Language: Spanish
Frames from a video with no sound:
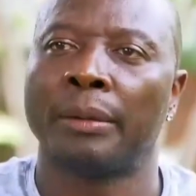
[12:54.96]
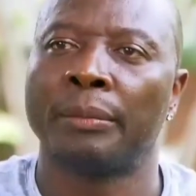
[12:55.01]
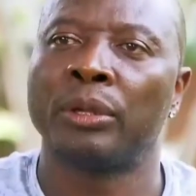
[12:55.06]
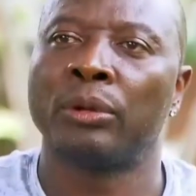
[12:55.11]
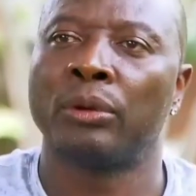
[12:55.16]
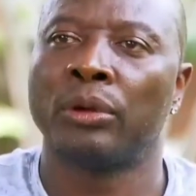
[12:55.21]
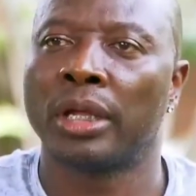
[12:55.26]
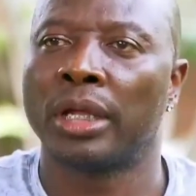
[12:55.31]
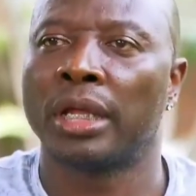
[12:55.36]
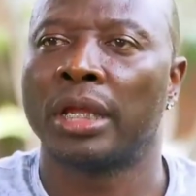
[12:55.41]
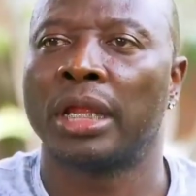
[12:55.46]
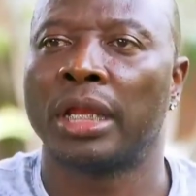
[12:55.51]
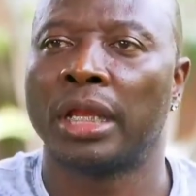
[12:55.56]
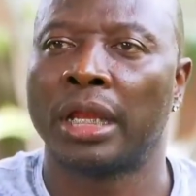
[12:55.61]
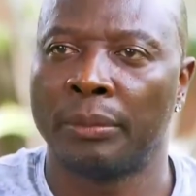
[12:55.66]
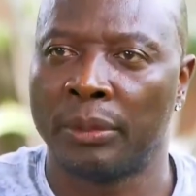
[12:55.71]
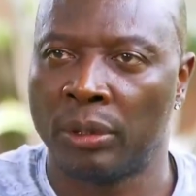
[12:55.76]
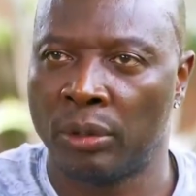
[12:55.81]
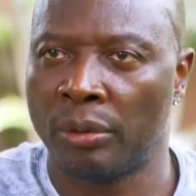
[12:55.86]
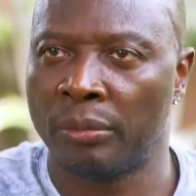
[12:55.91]
amigo de,
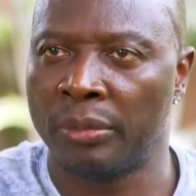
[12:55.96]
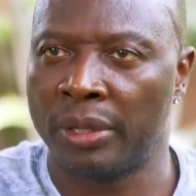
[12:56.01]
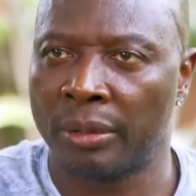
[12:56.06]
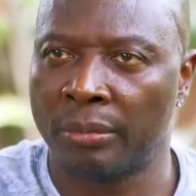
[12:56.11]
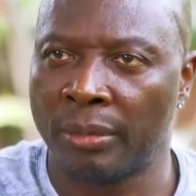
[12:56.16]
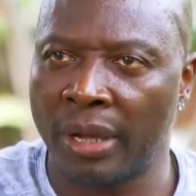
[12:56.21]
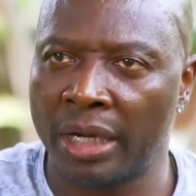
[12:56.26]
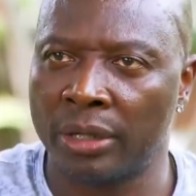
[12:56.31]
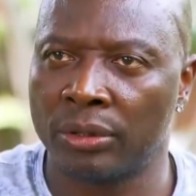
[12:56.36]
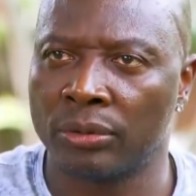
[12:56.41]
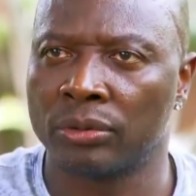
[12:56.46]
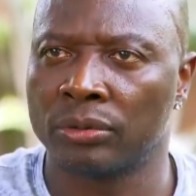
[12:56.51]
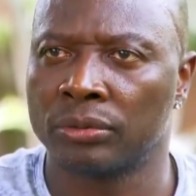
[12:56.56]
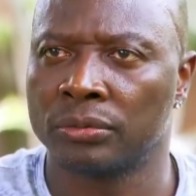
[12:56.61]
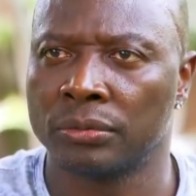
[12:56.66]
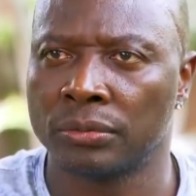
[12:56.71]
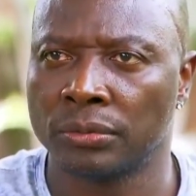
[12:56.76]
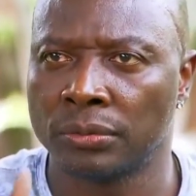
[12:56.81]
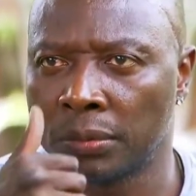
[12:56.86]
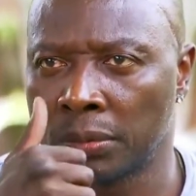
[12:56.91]
amigo de mi hermano.
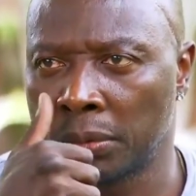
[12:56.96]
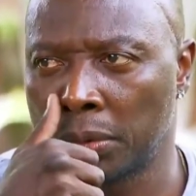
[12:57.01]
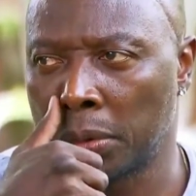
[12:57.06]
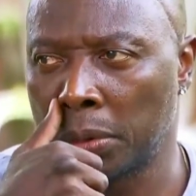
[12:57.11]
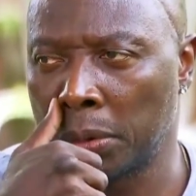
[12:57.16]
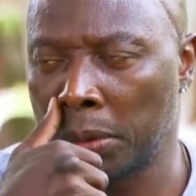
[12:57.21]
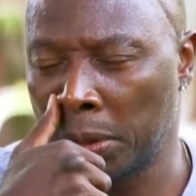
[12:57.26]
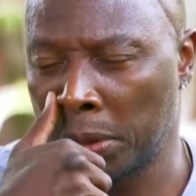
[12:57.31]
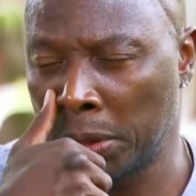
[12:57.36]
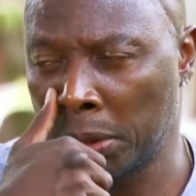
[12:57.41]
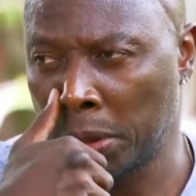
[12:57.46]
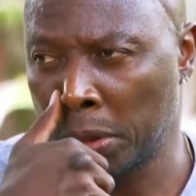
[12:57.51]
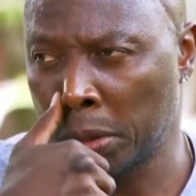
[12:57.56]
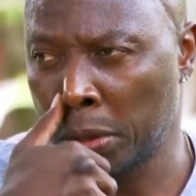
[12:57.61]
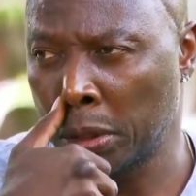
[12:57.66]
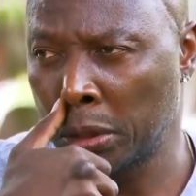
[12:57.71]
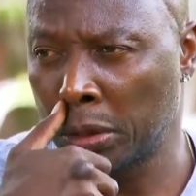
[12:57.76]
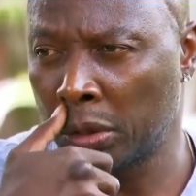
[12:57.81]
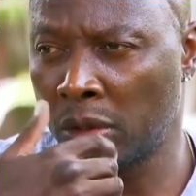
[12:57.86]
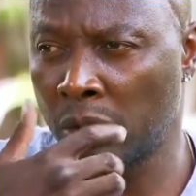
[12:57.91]

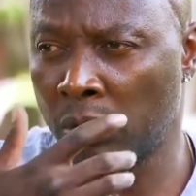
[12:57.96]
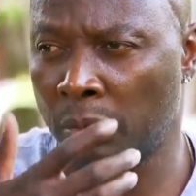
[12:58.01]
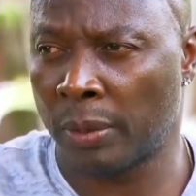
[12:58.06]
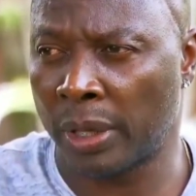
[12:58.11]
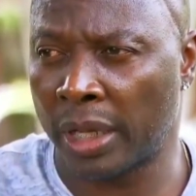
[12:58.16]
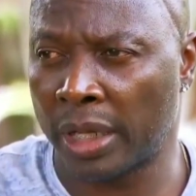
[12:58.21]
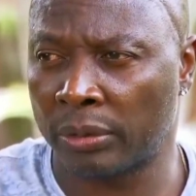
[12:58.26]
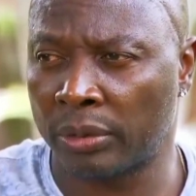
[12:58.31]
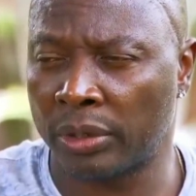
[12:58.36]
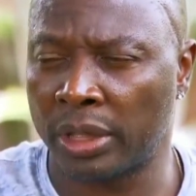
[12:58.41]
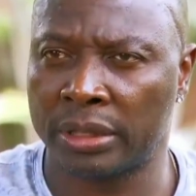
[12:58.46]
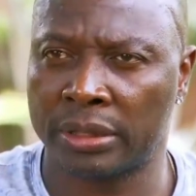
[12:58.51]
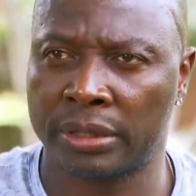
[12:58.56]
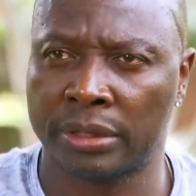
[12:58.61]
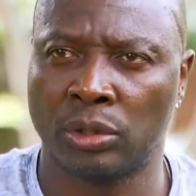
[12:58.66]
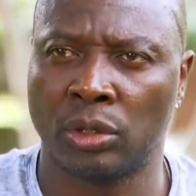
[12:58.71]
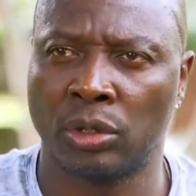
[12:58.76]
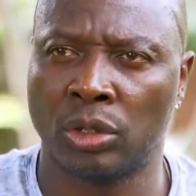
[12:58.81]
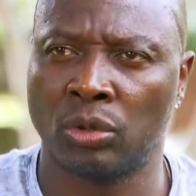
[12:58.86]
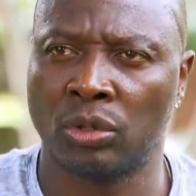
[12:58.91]
tanto Los países.
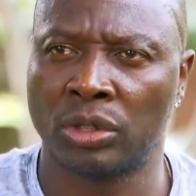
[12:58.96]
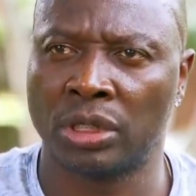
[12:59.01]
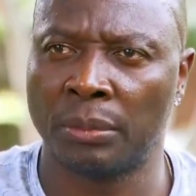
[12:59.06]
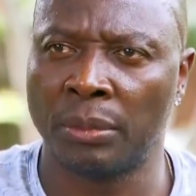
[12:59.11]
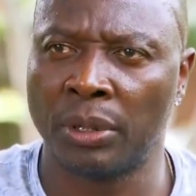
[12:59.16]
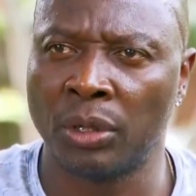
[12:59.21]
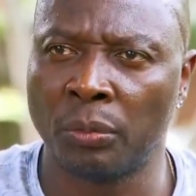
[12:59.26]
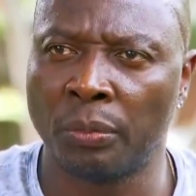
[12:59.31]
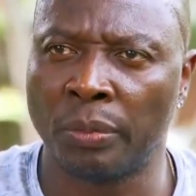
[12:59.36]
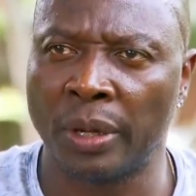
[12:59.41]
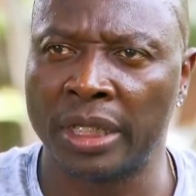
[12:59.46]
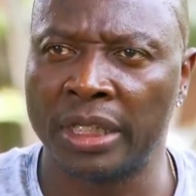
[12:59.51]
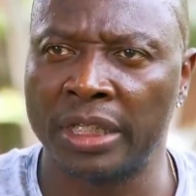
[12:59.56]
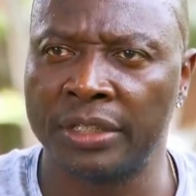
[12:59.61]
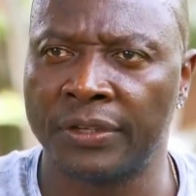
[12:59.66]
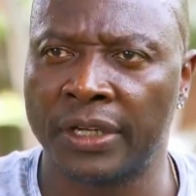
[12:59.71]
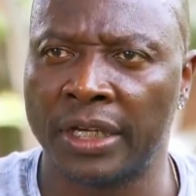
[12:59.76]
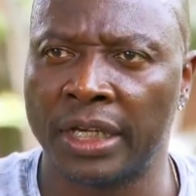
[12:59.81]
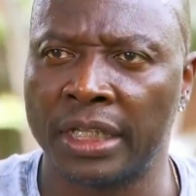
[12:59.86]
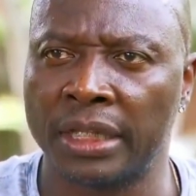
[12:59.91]
Entonces nos encontramos en un país
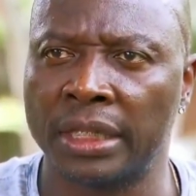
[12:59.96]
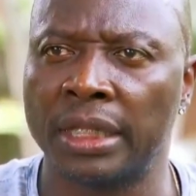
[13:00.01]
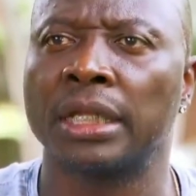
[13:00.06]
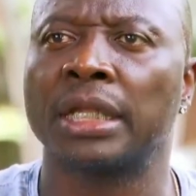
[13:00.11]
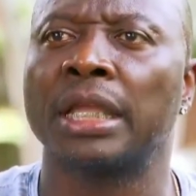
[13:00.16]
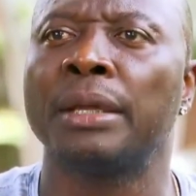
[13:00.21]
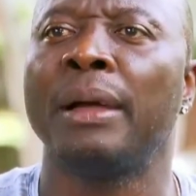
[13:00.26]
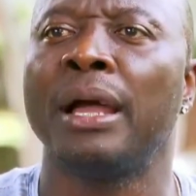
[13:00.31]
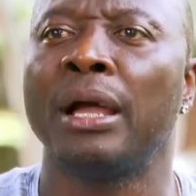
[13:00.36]
diferente. ¿Qué